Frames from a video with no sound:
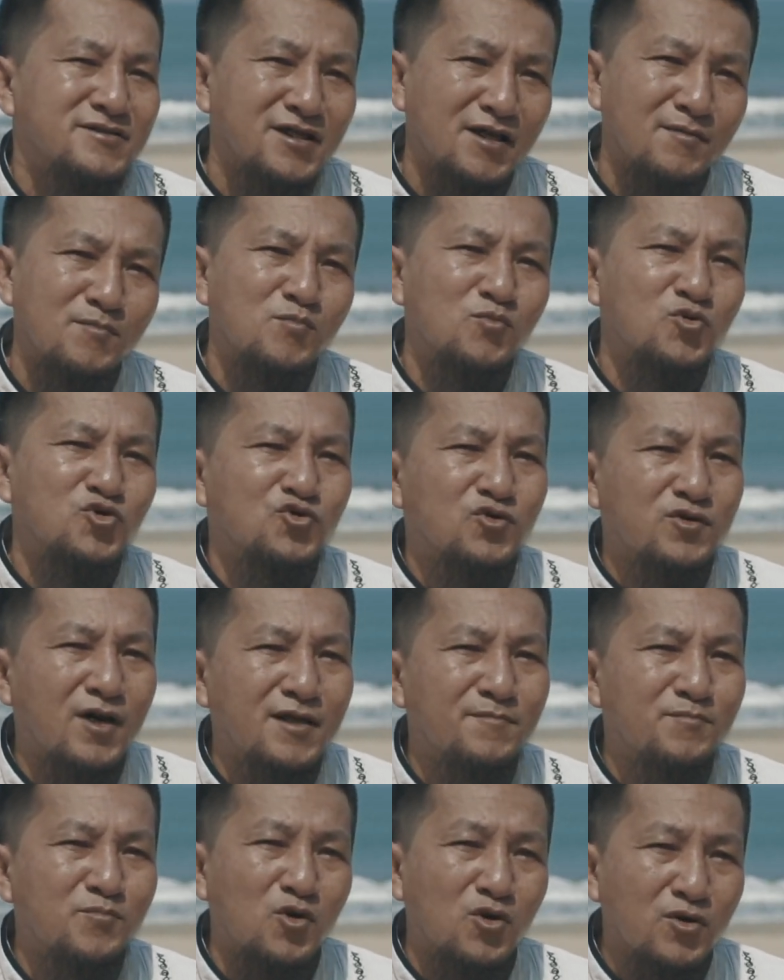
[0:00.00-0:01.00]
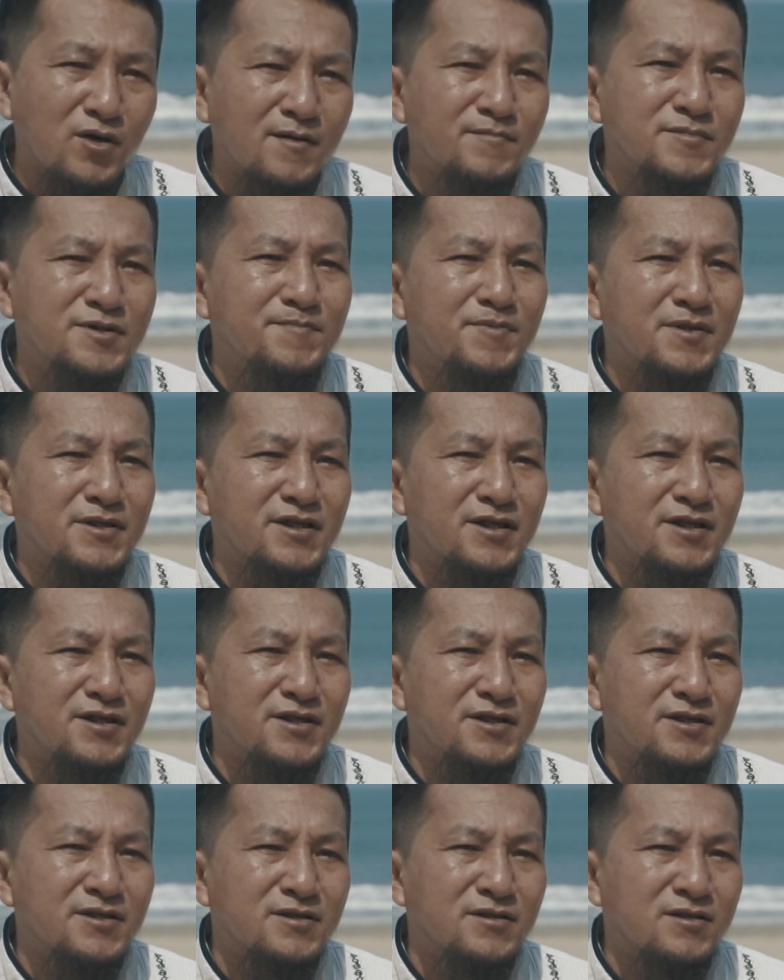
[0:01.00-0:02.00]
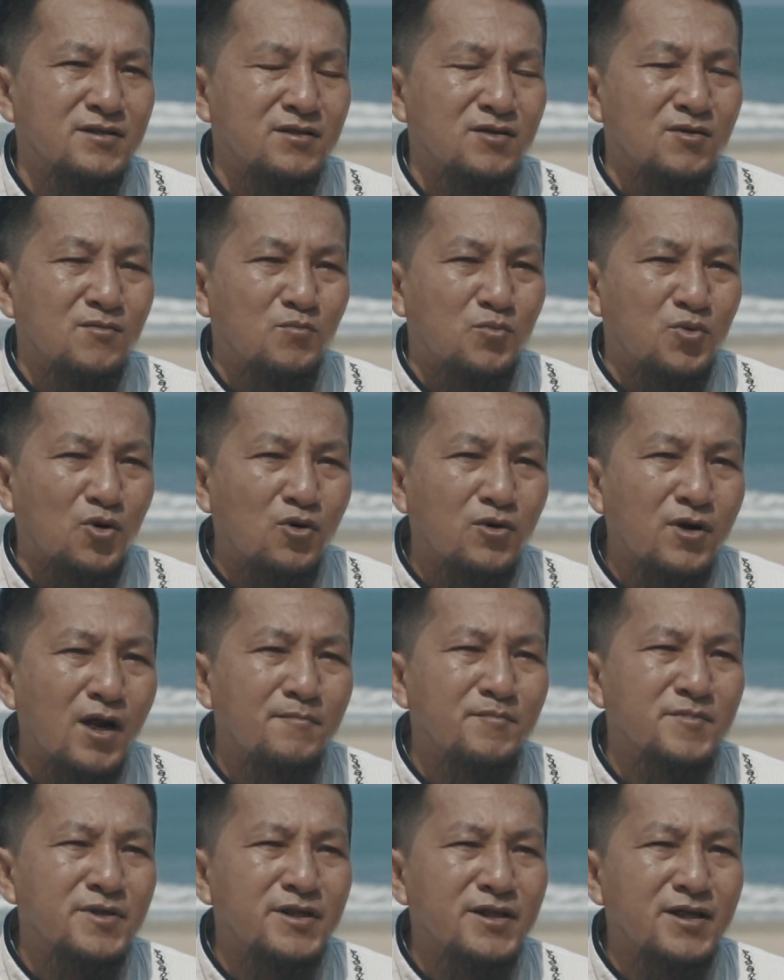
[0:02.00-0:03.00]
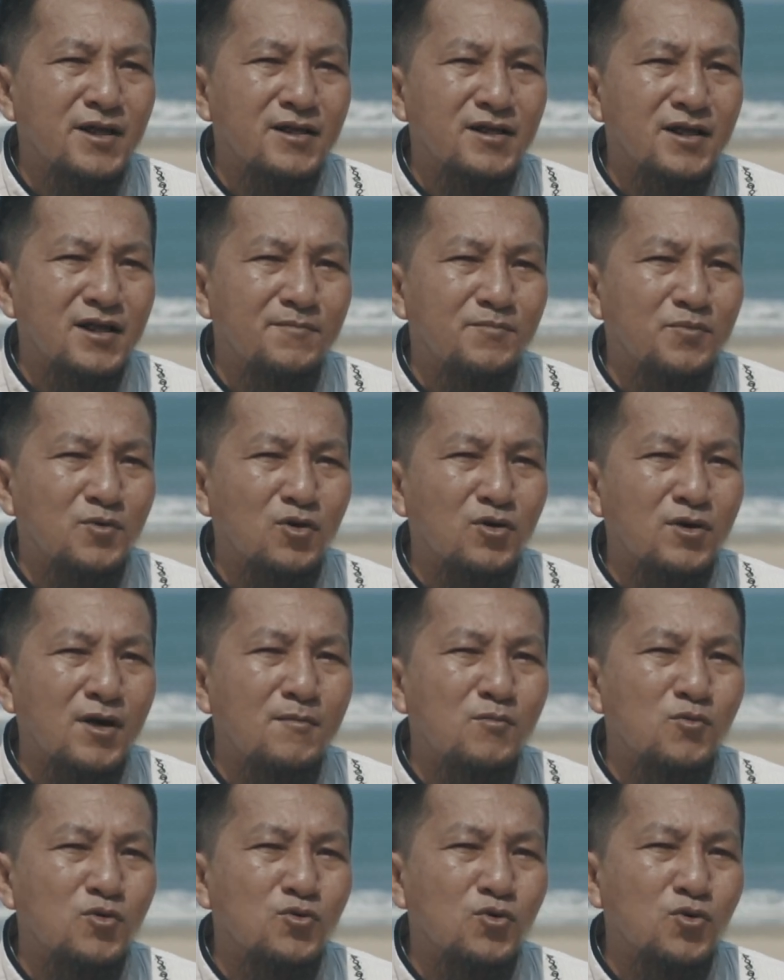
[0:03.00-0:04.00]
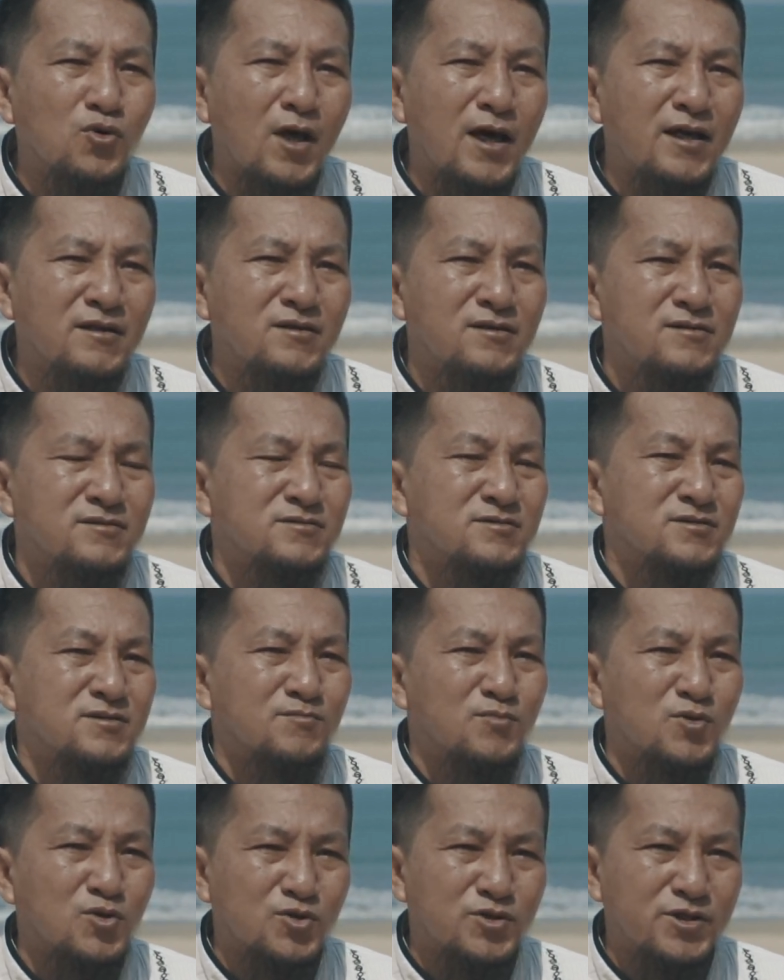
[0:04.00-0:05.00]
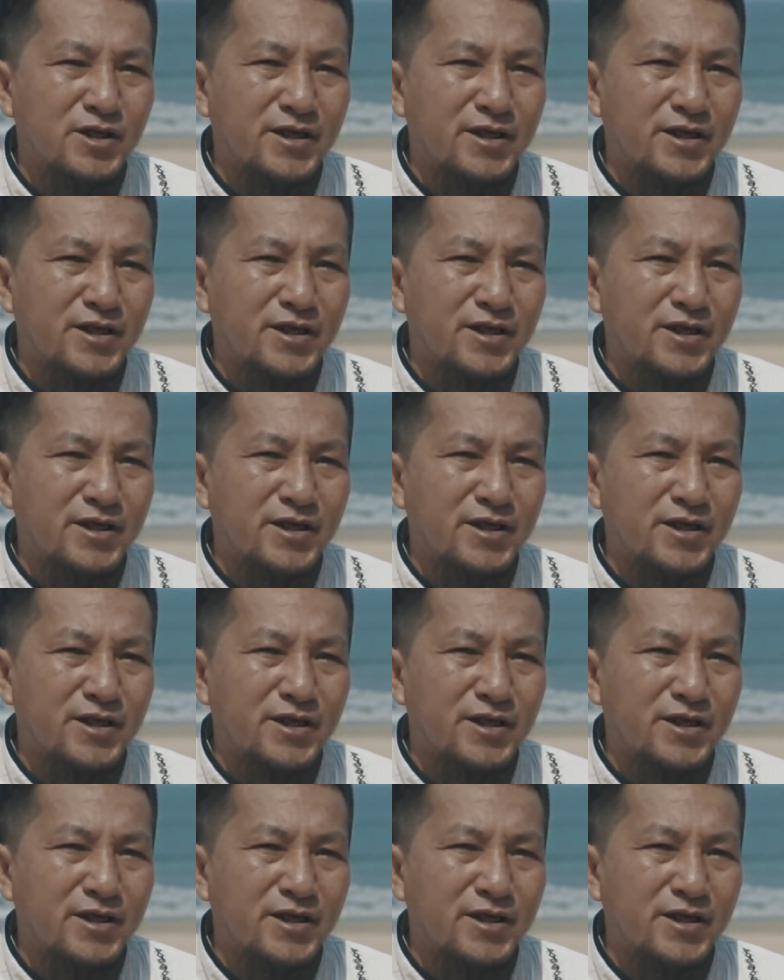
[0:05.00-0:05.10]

yang membutuhkan program seperti ini. Program ini adalah program unggulan menurut